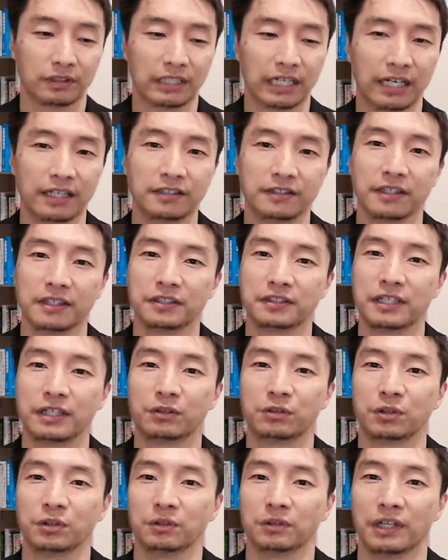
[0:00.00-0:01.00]
改善して
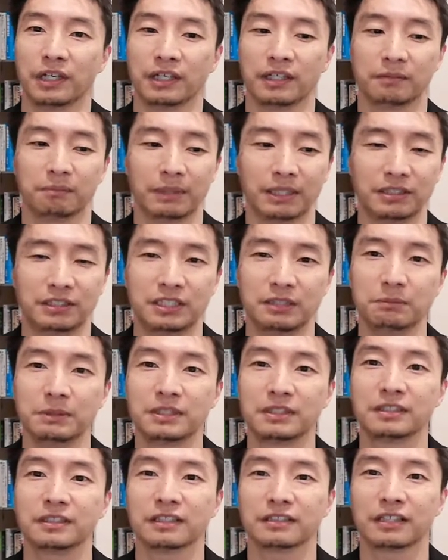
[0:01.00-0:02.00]
いくというね、まあ、地
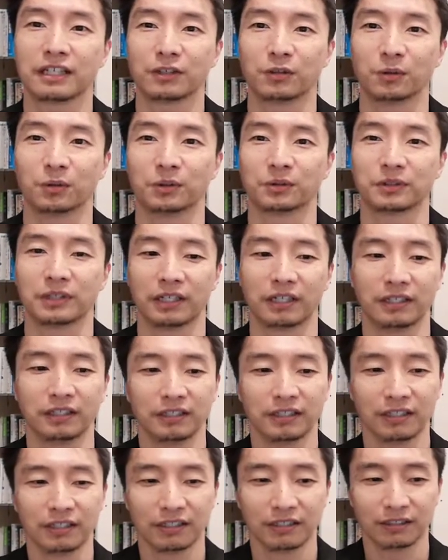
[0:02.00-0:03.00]
道な作業ですね。
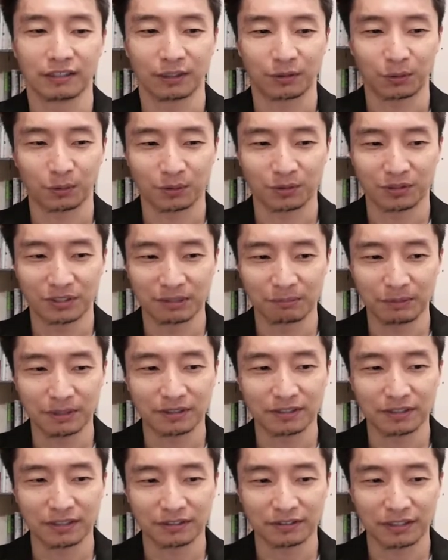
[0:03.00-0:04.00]
で、この地
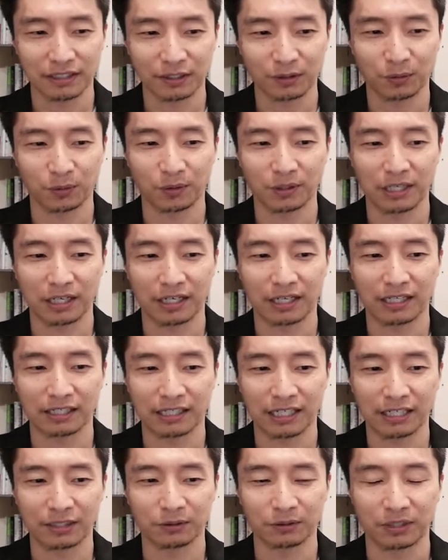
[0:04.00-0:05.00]
道な作業をやら
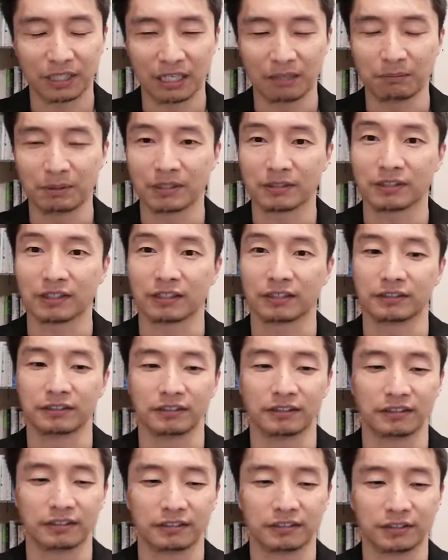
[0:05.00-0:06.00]
ないので、皆さ
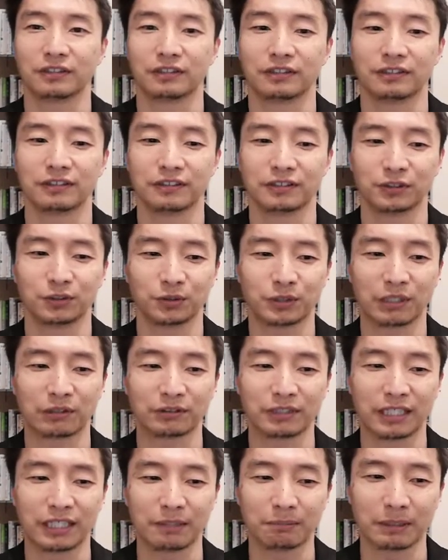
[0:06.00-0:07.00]
ん、集
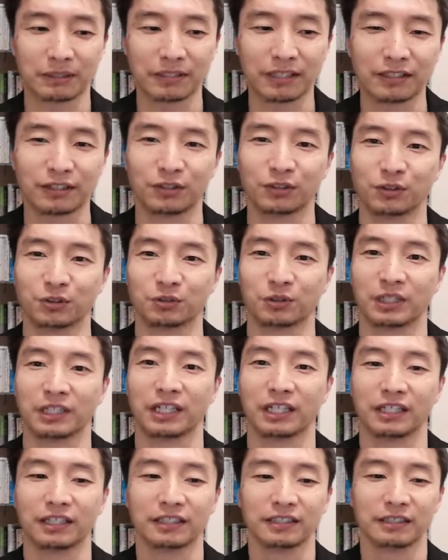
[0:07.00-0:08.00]
客できませんっていう人が
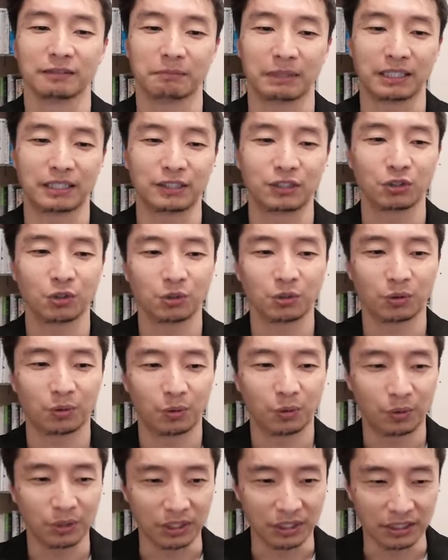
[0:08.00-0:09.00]
ね、まあ、非常に
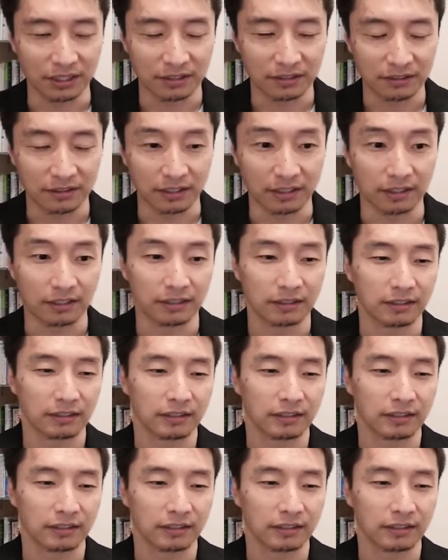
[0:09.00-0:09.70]
多いですね。